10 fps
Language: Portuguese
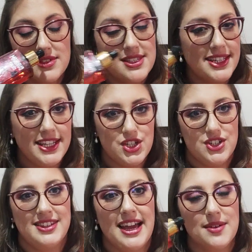
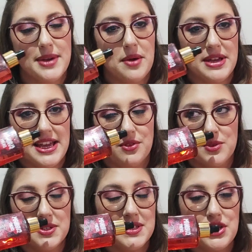cereja, tá? Eu, eu
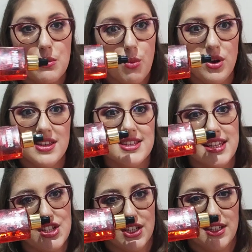consigo sentir muita
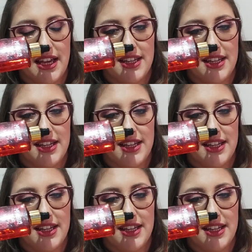cereja aqui,